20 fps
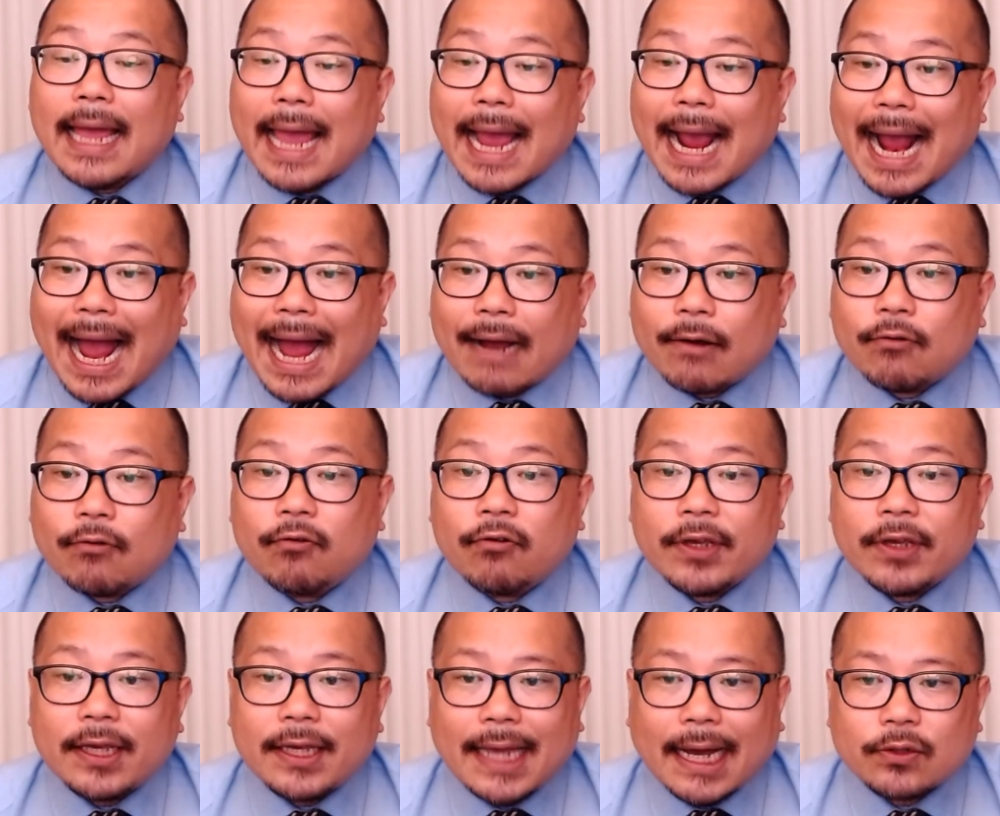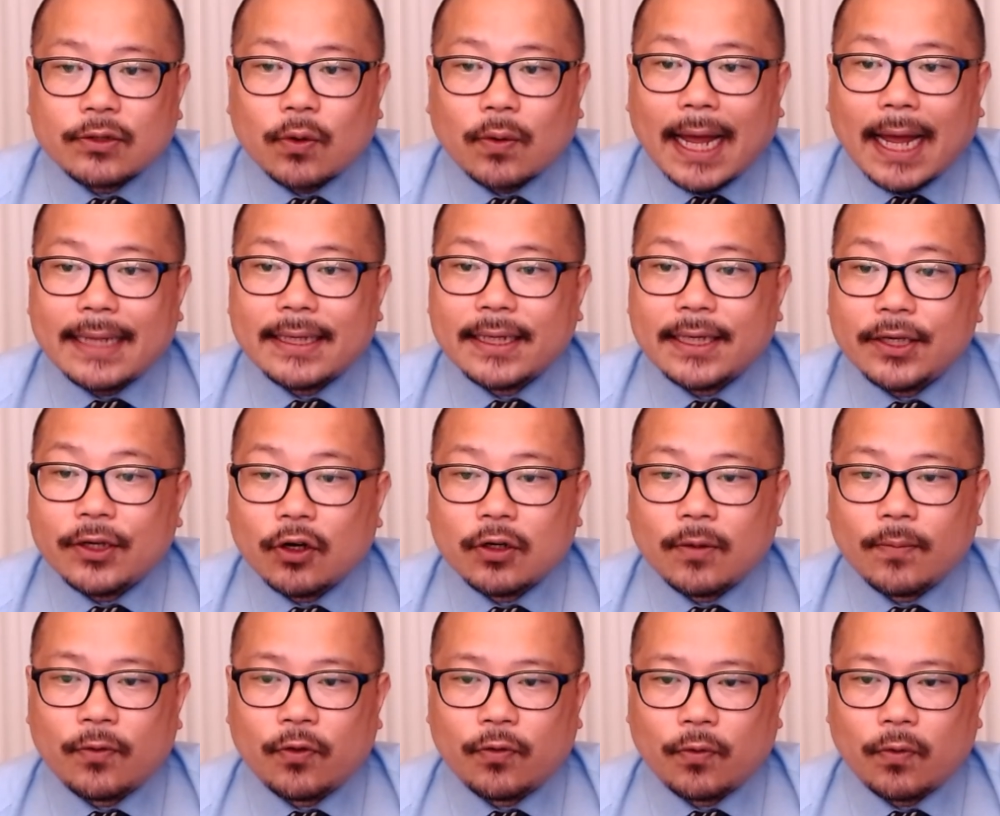각국이 약속한 기여금
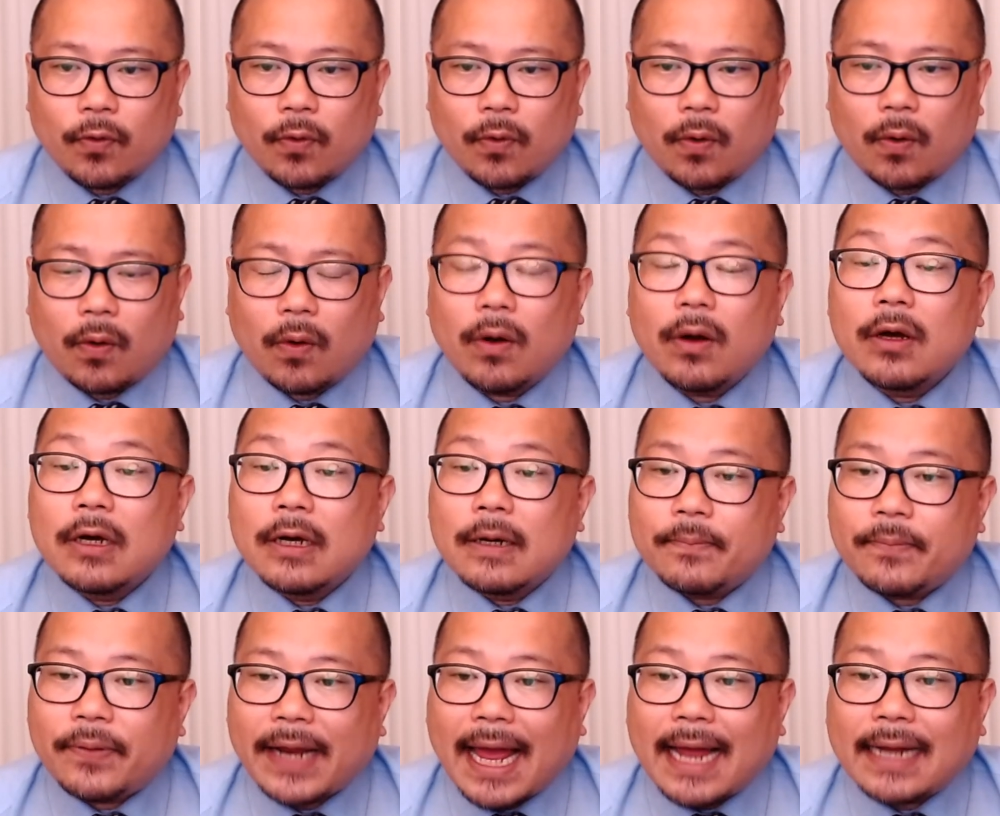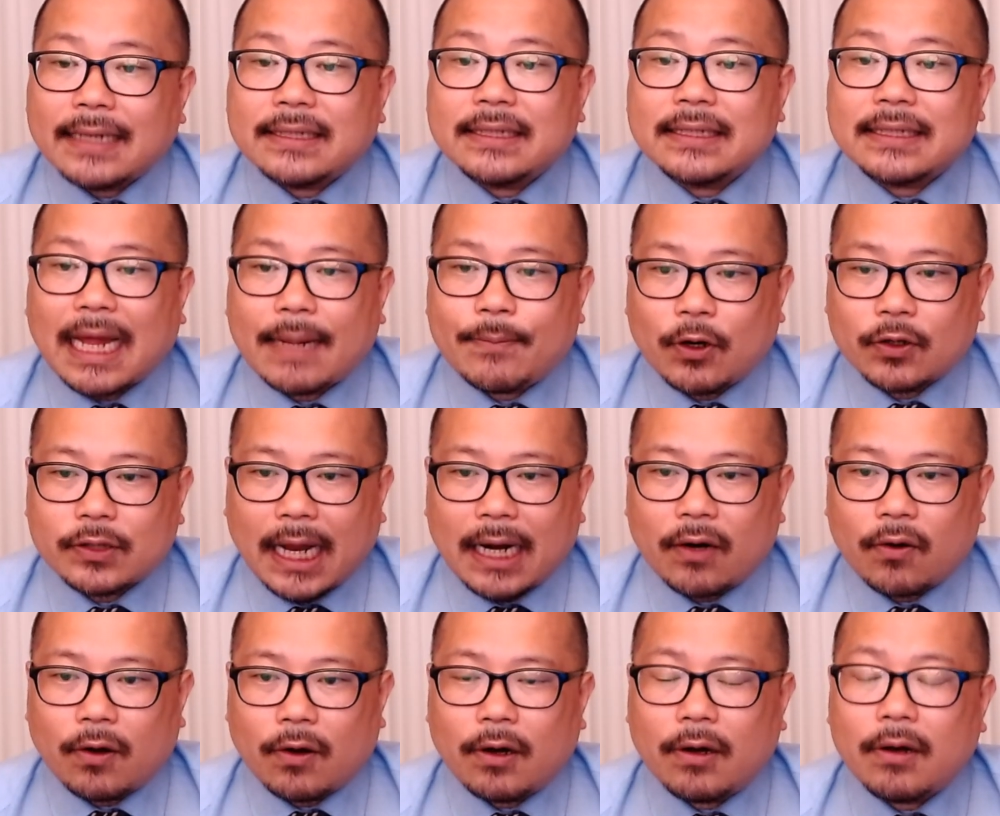순으로 프랑스 3억
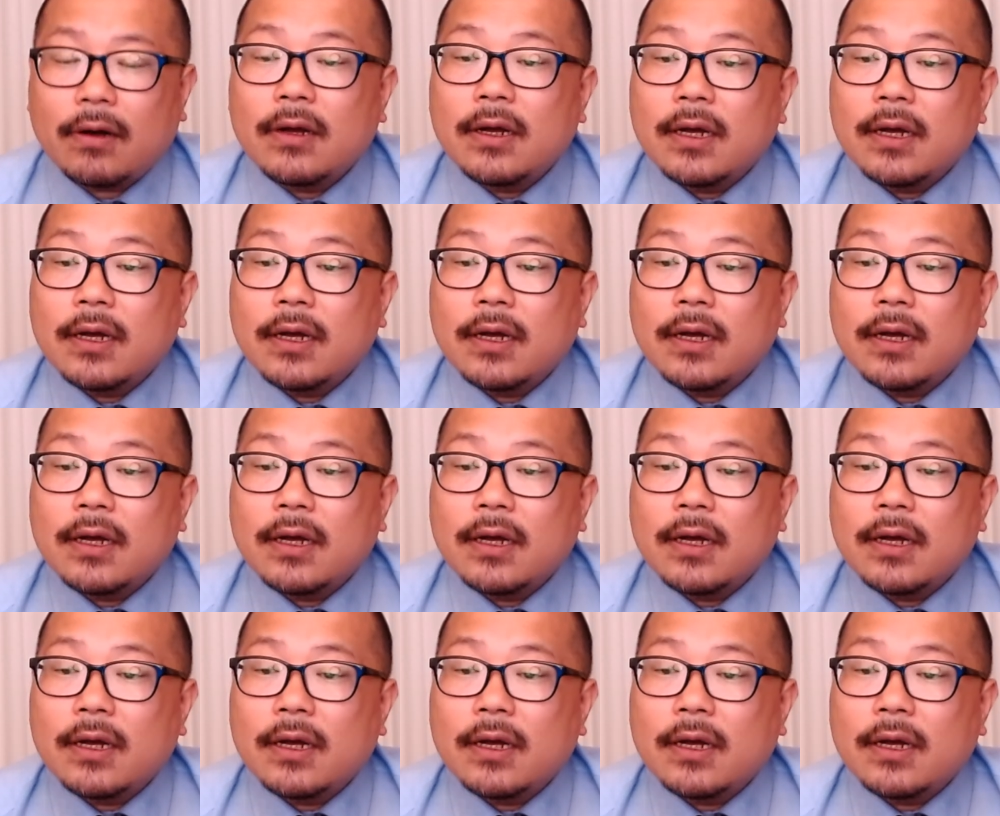달러,